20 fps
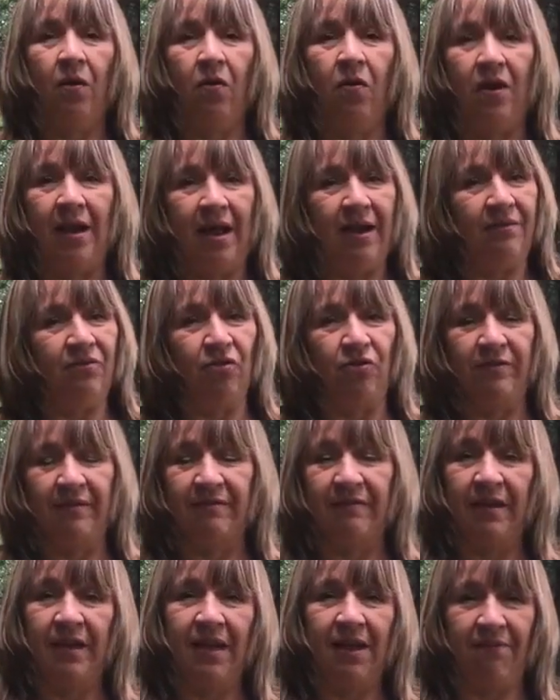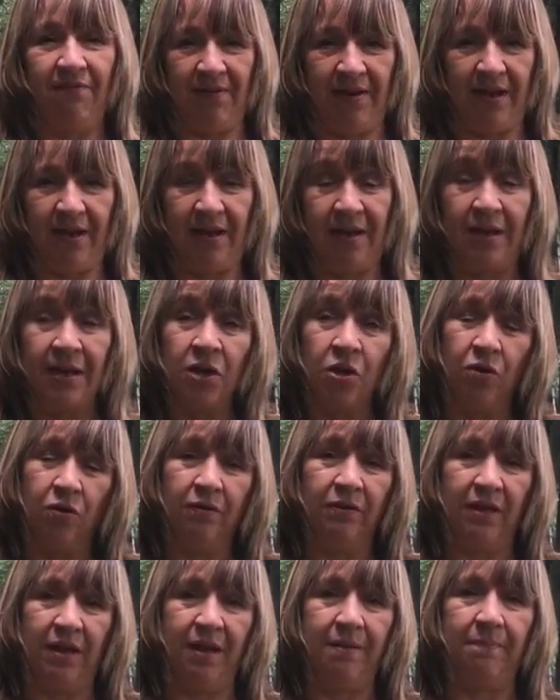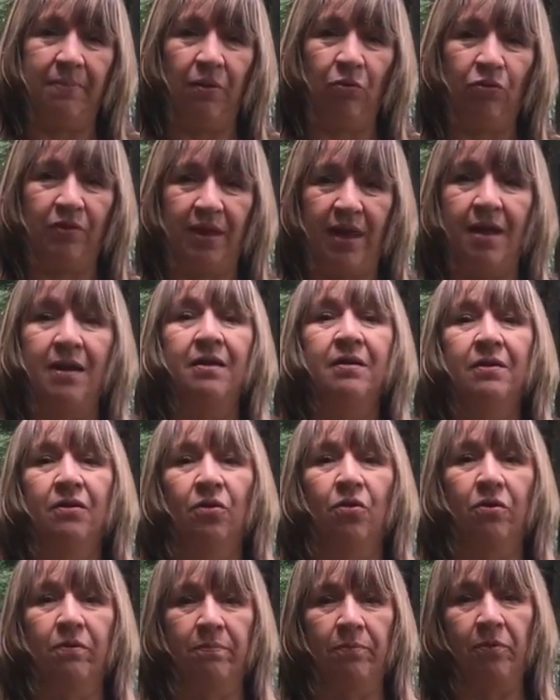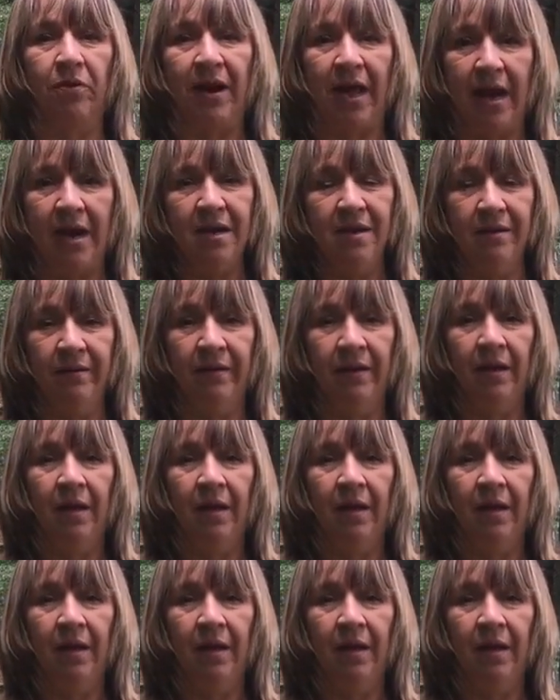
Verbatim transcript: Hola, soy Cecilia Feregrino, terapeuta corporal.